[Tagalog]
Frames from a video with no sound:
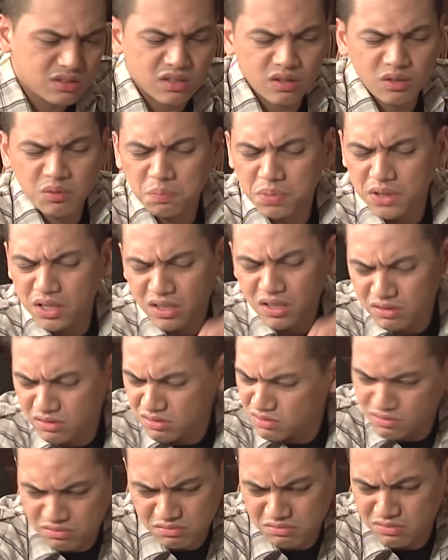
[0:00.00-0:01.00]
Ako, pre.
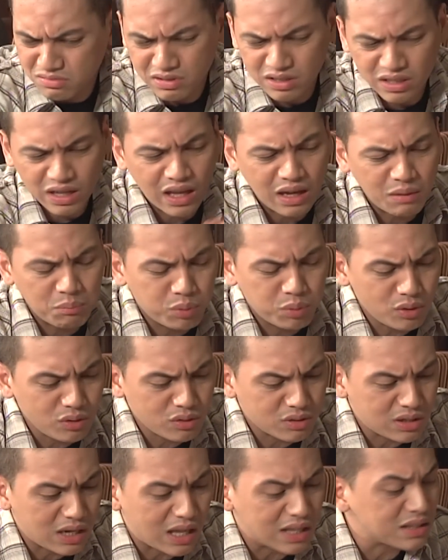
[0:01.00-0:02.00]

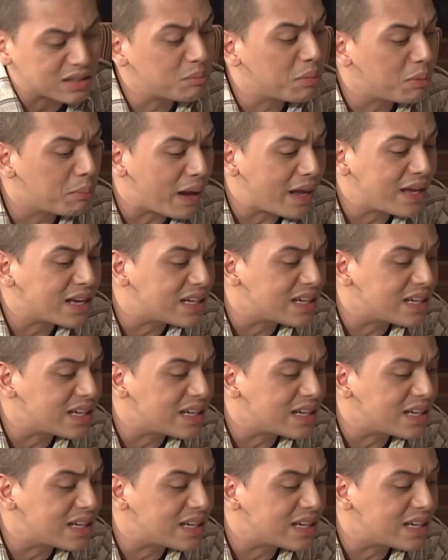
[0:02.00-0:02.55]
Labo. Lahat ng babae